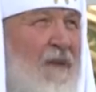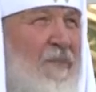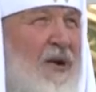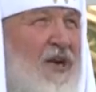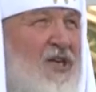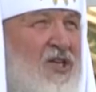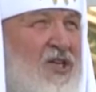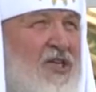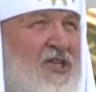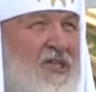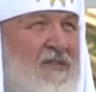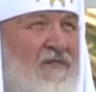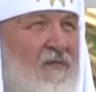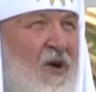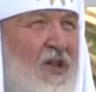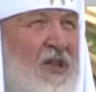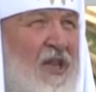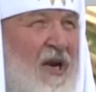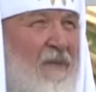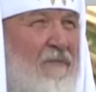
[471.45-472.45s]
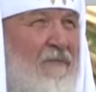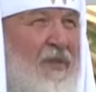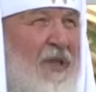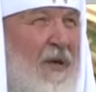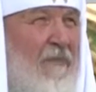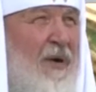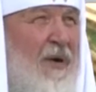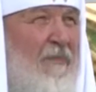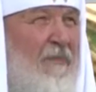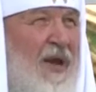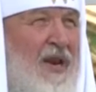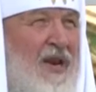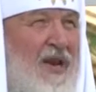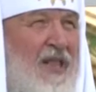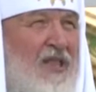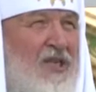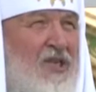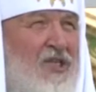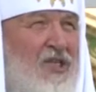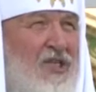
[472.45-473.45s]
большинство
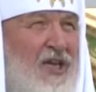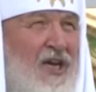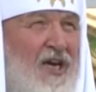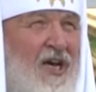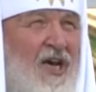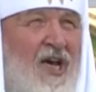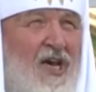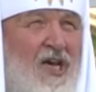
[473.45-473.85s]
добропорядочных